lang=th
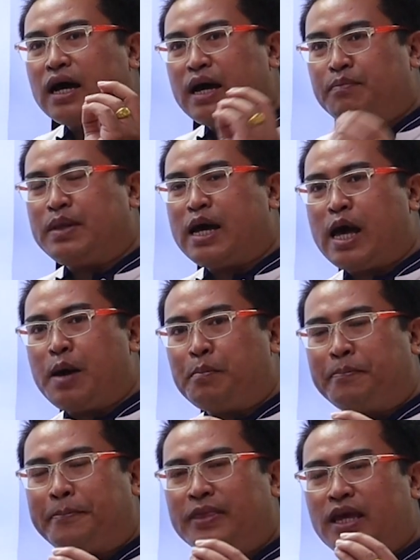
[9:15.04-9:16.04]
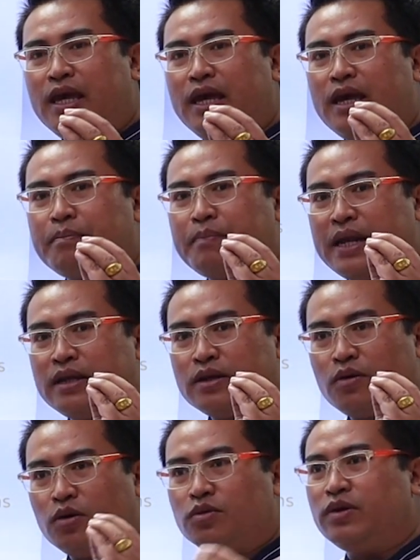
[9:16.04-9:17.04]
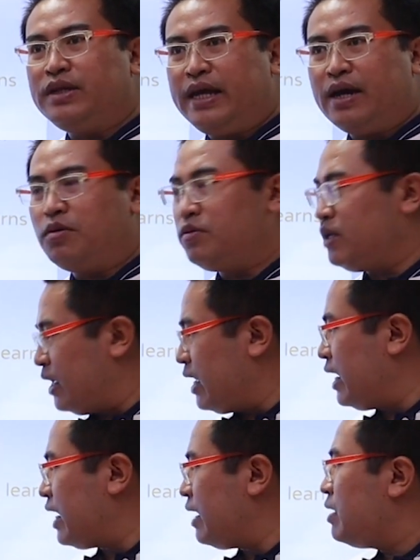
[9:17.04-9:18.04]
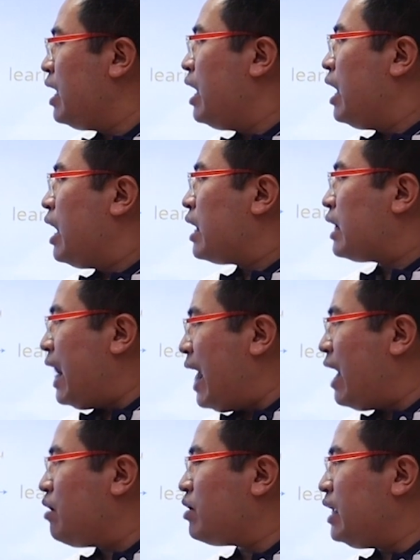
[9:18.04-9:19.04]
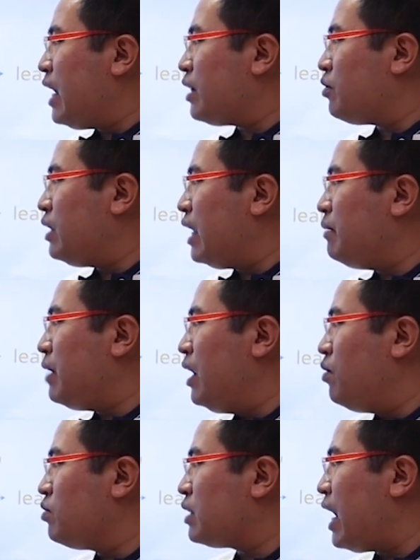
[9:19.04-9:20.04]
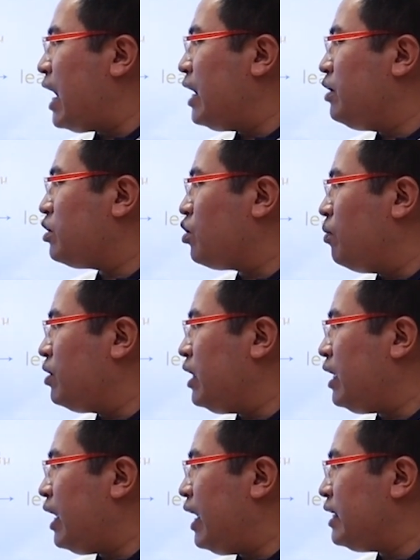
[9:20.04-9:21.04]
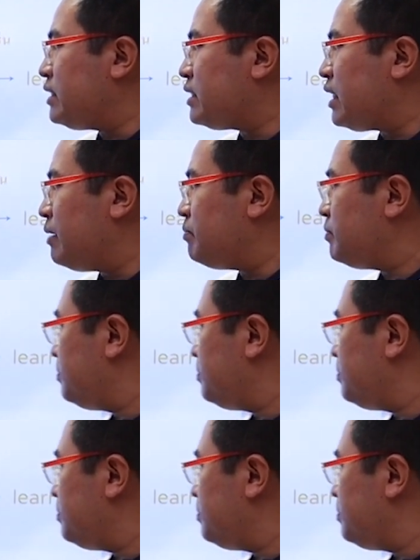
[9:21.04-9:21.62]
คำนามที่เป็นคนคนเดียวอย่างเงี้ยนะครับแล้วกริยาตัวนั้นมันลงท้ายด้วยตัวพวกนี้ s ครับ